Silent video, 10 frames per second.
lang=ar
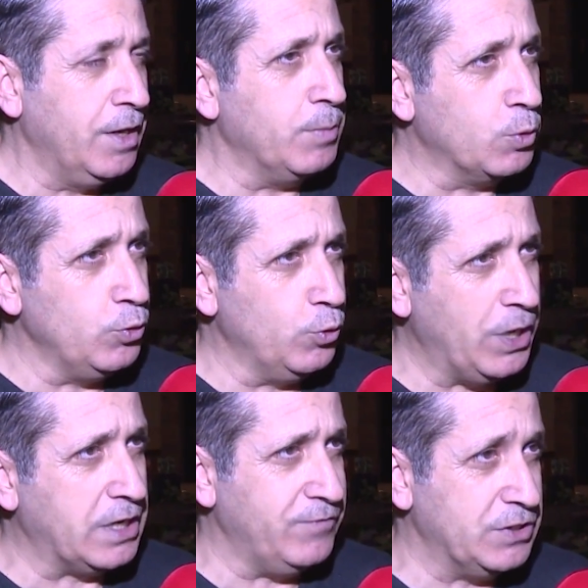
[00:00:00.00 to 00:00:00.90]
بيكون
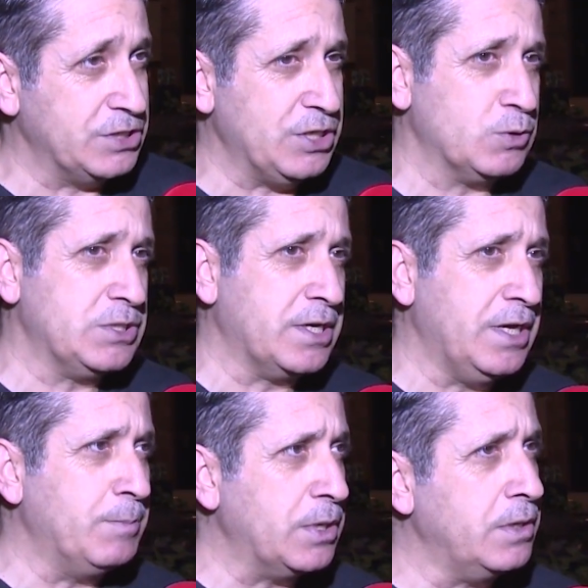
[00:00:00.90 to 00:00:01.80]
هناك في تجانس لكن
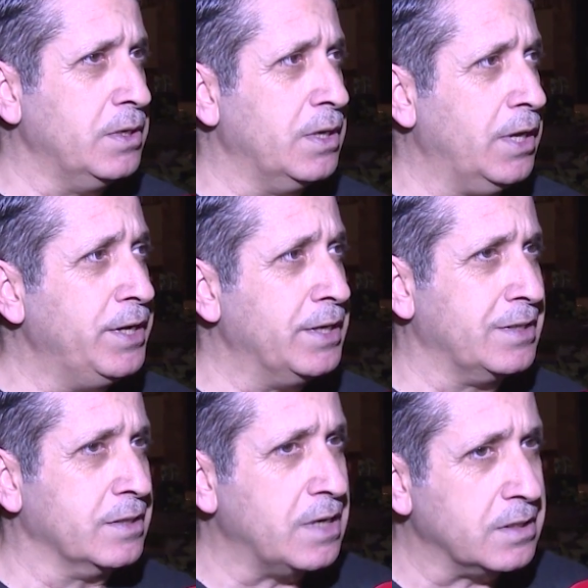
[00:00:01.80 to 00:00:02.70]
لما عندنا
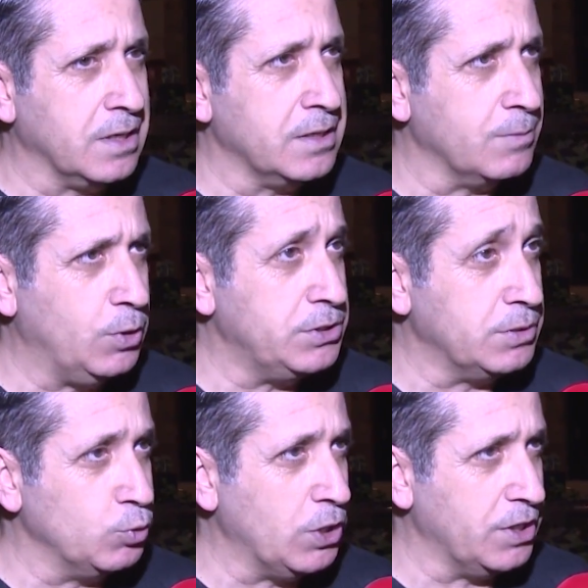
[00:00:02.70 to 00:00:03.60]
صار تغيير عده
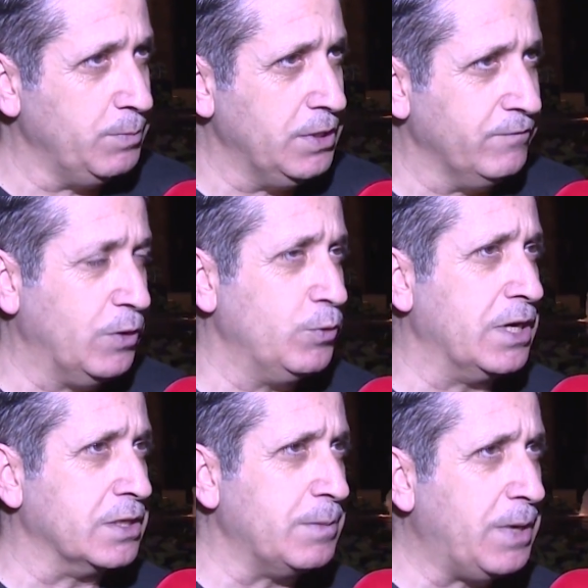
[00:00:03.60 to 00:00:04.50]
مدربين
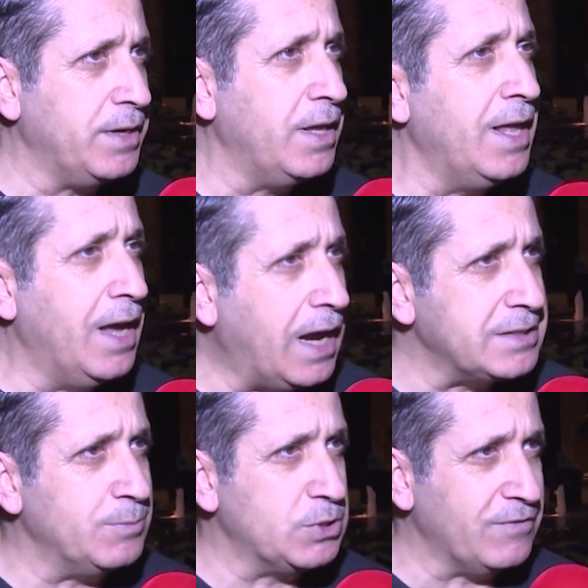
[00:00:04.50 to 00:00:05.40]
فهناك طبعا
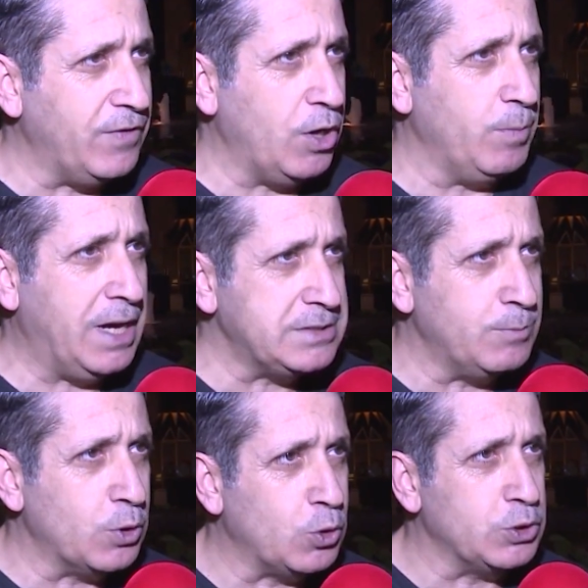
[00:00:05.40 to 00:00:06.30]
عدم التفاهم
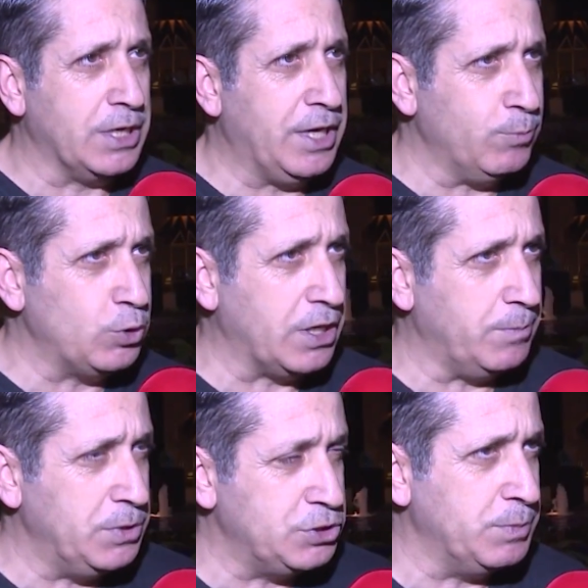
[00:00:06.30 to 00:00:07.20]
عدم القدره يعني
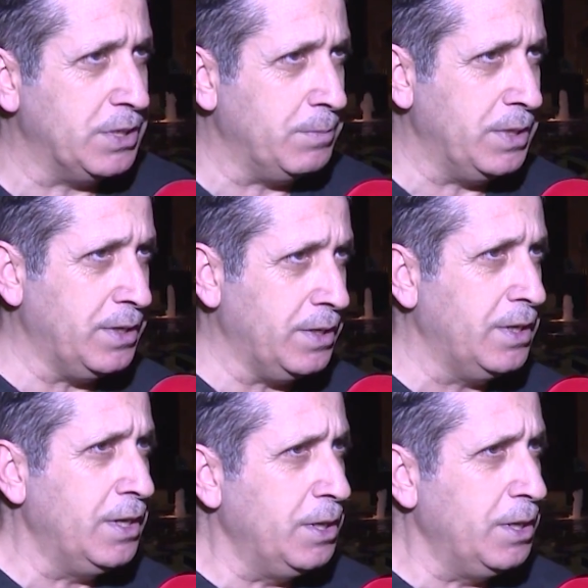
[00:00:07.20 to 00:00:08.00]
مدرب بيجي من من